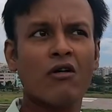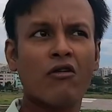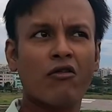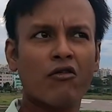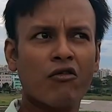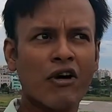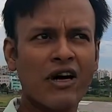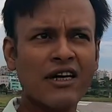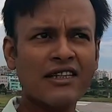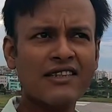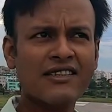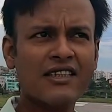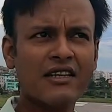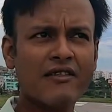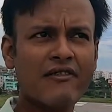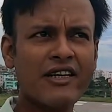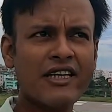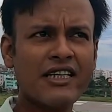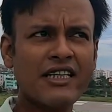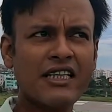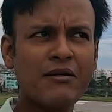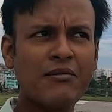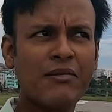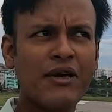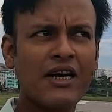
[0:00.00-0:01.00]
ওয়ান
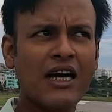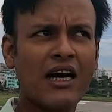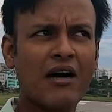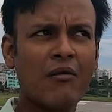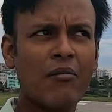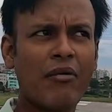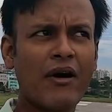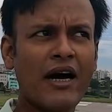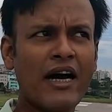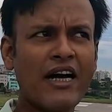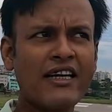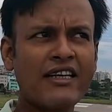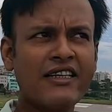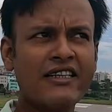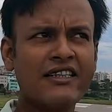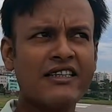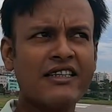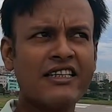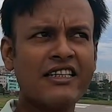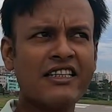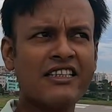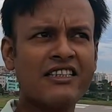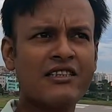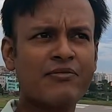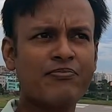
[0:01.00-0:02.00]
সেভেন্টি মেগাবাইট
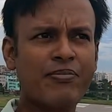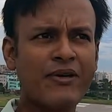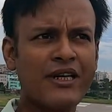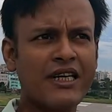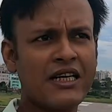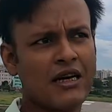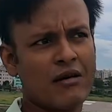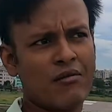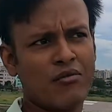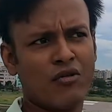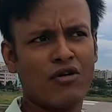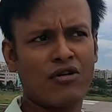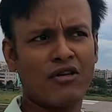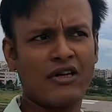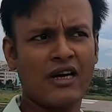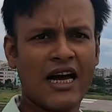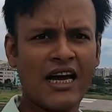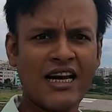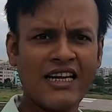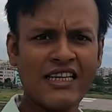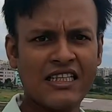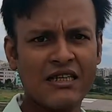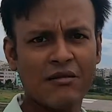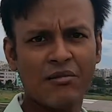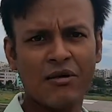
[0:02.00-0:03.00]
রিড স্পিড এবং
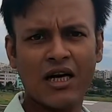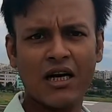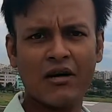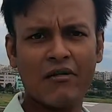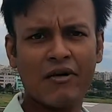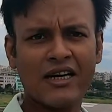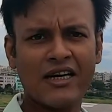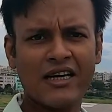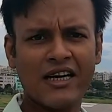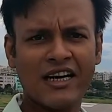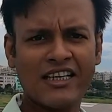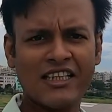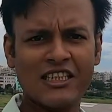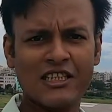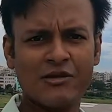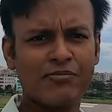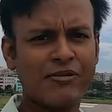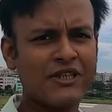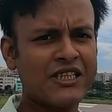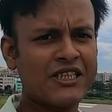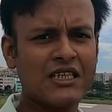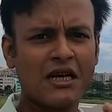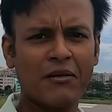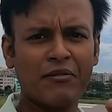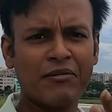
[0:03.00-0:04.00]
নাইনটি মেগাবাইট রাইড
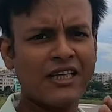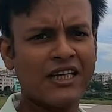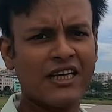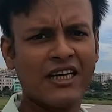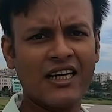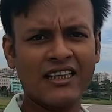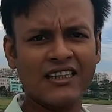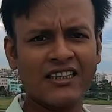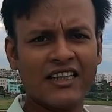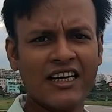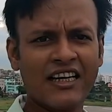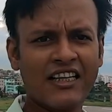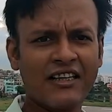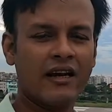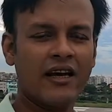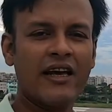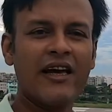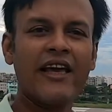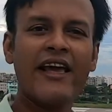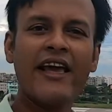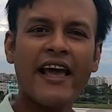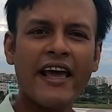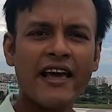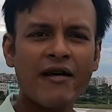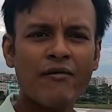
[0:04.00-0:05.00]
স্পিড সামথিং লাইক দ্যাট
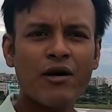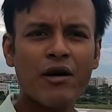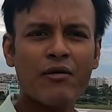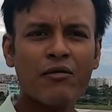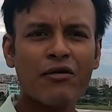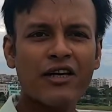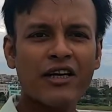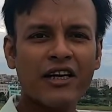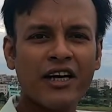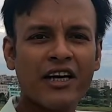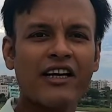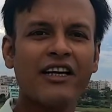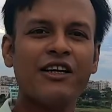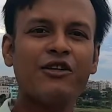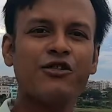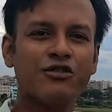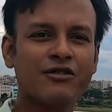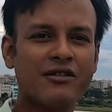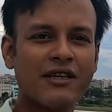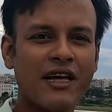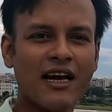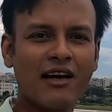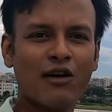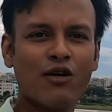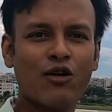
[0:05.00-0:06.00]
এই মেমোরি কার্ড ইউজ
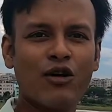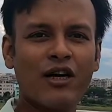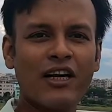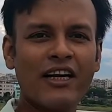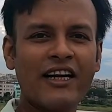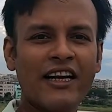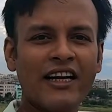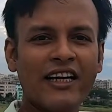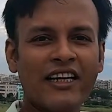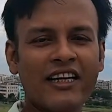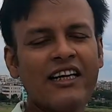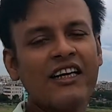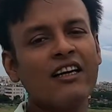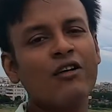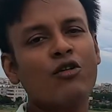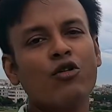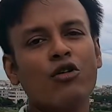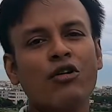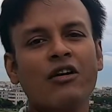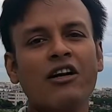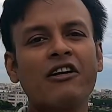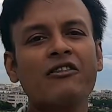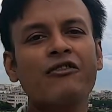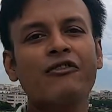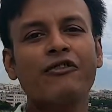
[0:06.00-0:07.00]
না করলে নাকি
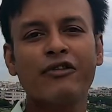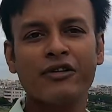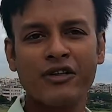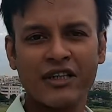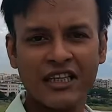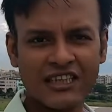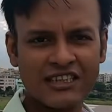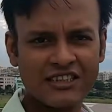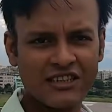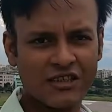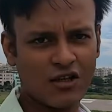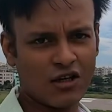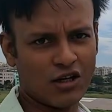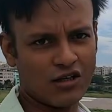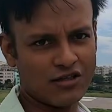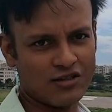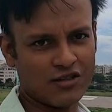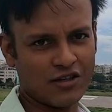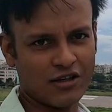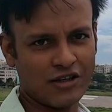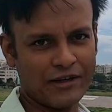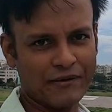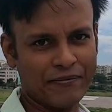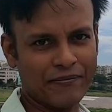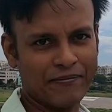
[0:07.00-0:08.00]
ওনার ফুটেজ লস
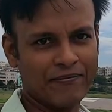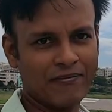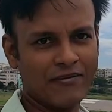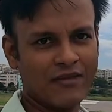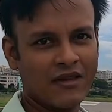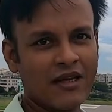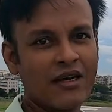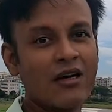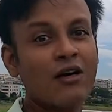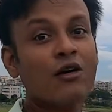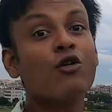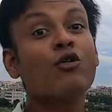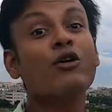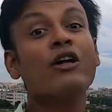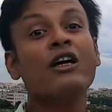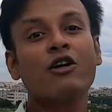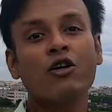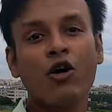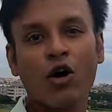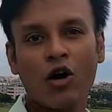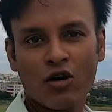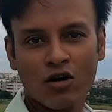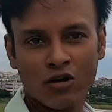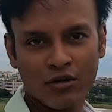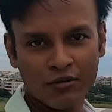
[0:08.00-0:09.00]
হয় উনি
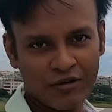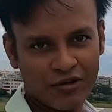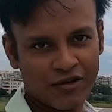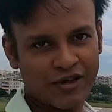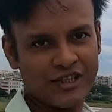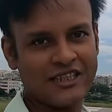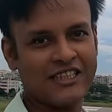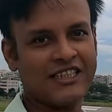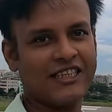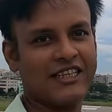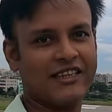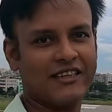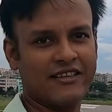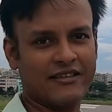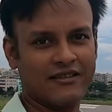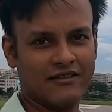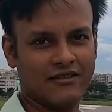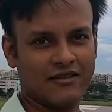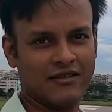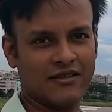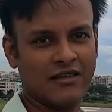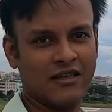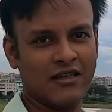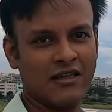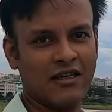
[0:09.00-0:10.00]
গরম হয়ে যান
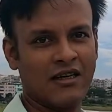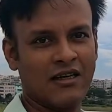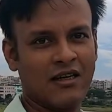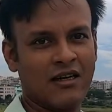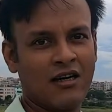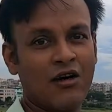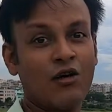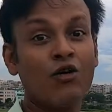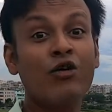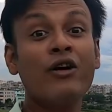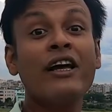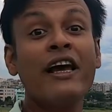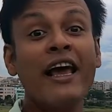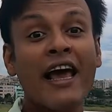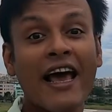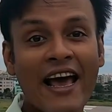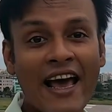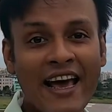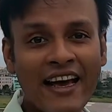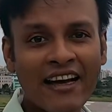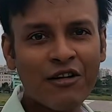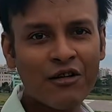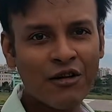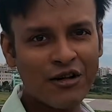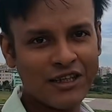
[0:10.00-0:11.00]
উনি
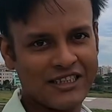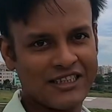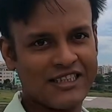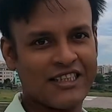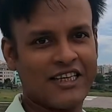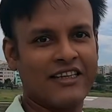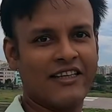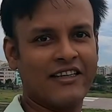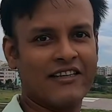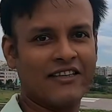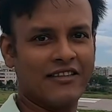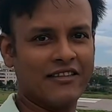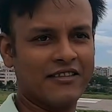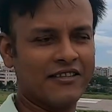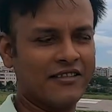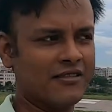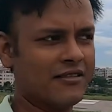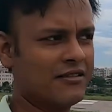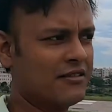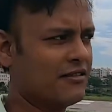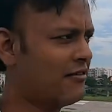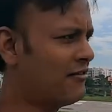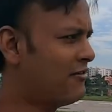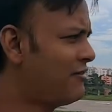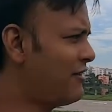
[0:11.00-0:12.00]
হ্যাং হয়ে যান
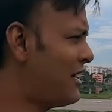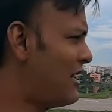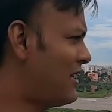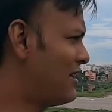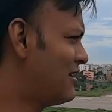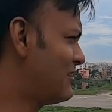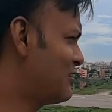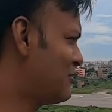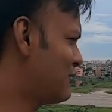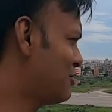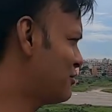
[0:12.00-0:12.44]
ফাউল